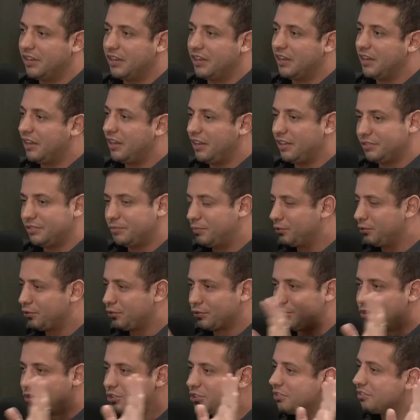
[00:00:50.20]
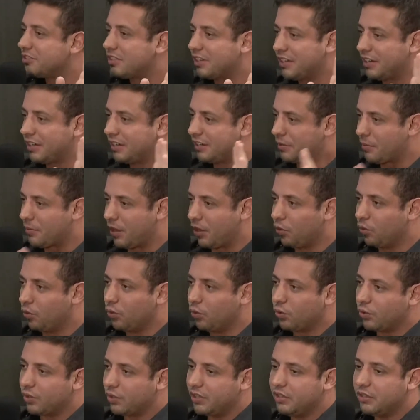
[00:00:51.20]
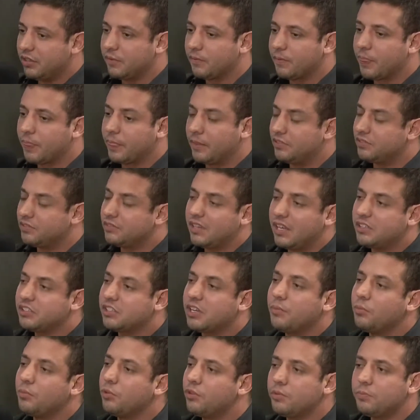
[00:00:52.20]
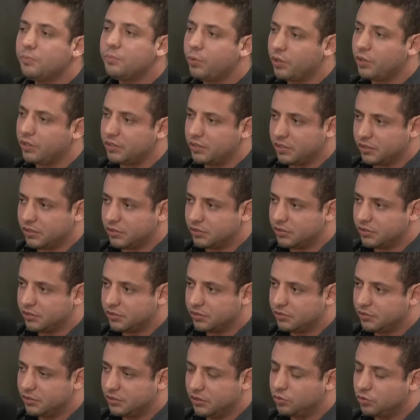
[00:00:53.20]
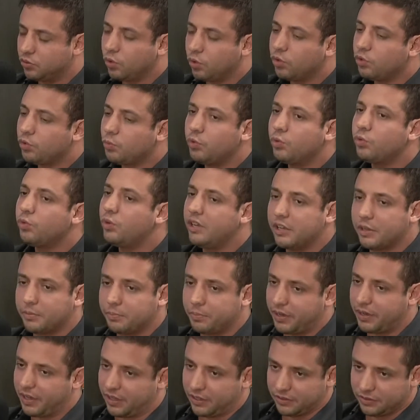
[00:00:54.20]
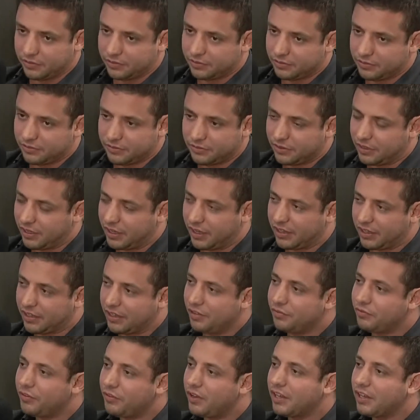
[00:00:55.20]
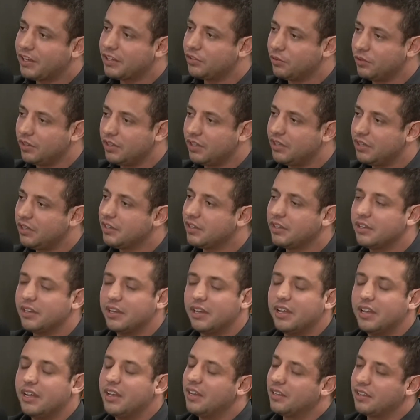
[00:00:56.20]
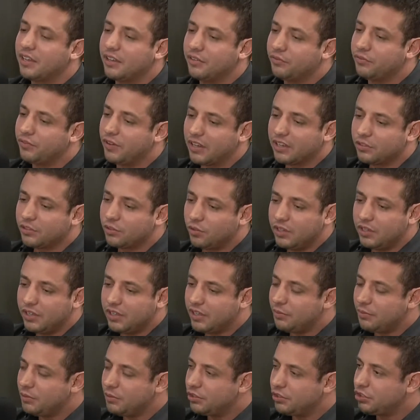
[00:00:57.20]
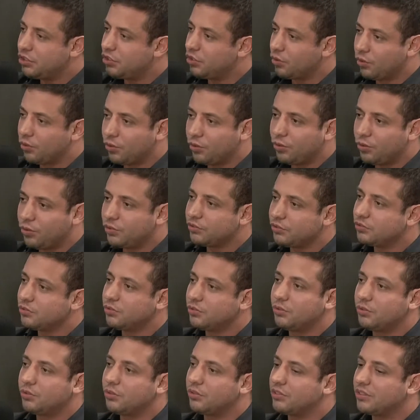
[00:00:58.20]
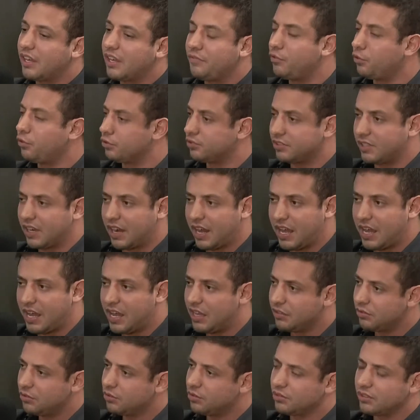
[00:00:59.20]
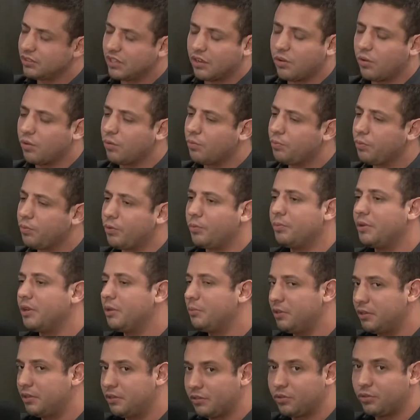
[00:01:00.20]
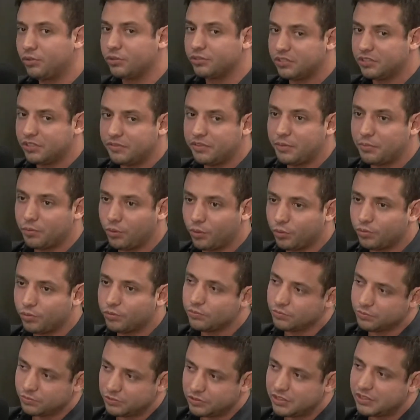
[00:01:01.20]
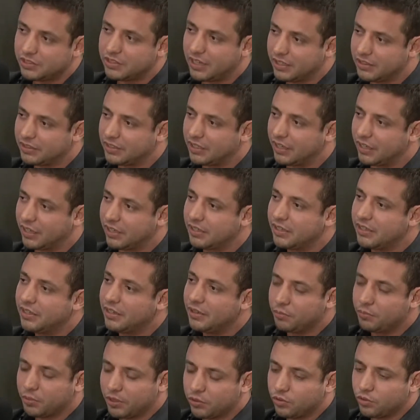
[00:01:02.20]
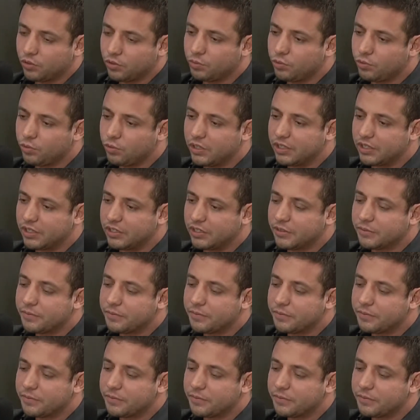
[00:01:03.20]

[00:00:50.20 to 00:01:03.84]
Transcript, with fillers: As pessoas de esquerda, maluco aí, estética é muito importante. E todo mundo liga para ela. Ah, quem fala liga, que não liga, liga, liga. quem fala que não liga é mentiroso, é, é frustrado, tá com algum problema, inclusive é bom se tratar, porque todo mundo liga.